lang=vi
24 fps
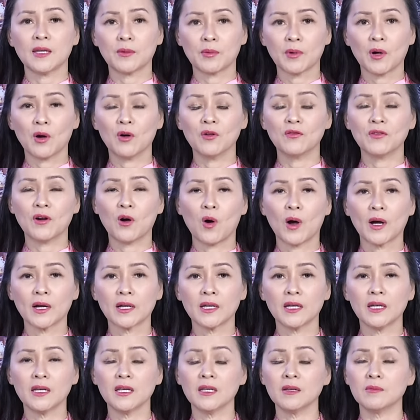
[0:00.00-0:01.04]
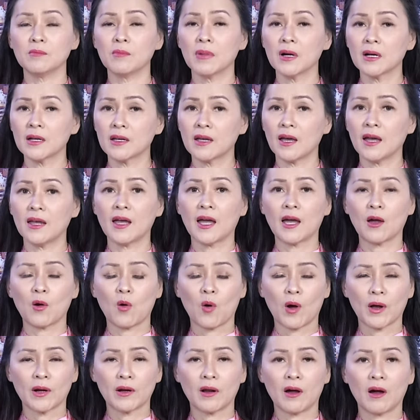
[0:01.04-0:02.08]
nhập khẩu vào Hoa Kỳ, bất kể
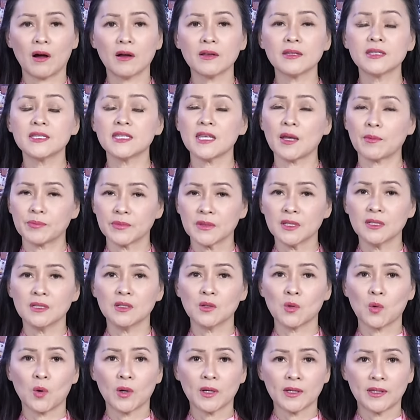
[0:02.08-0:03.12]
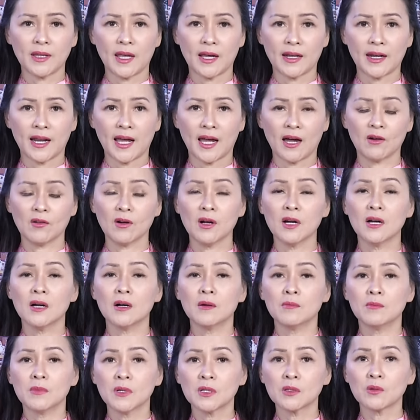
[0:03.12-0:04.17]
hàng hóa đó nhập từ quốc gia nào.
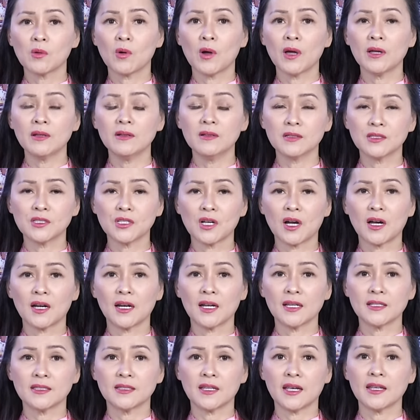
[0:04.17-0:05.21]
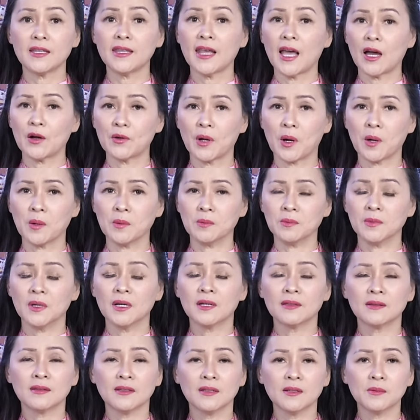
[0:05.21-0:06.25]
Mức thuế được cho là sẽ dao động
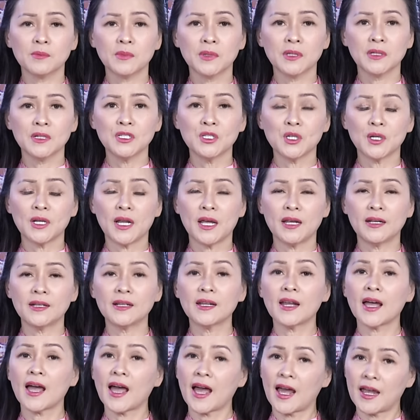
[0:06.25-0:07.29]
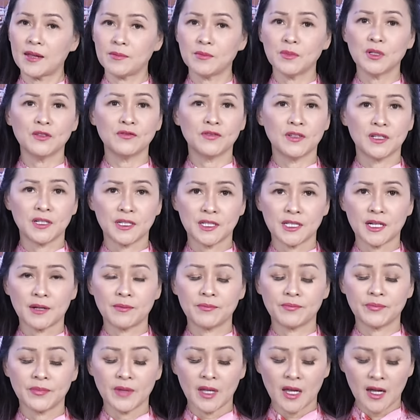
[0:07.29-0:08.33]
từ 10 cho đến
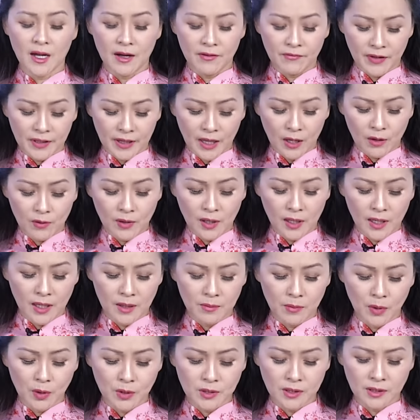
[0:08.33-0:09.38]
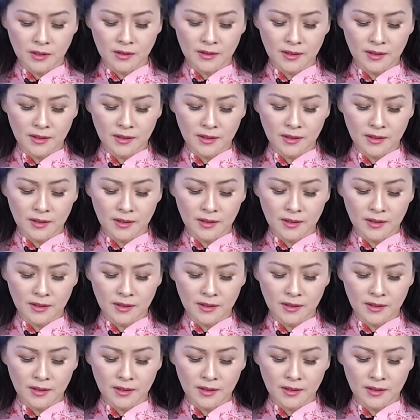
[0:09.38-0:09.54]
20%. Và theo lời Bộ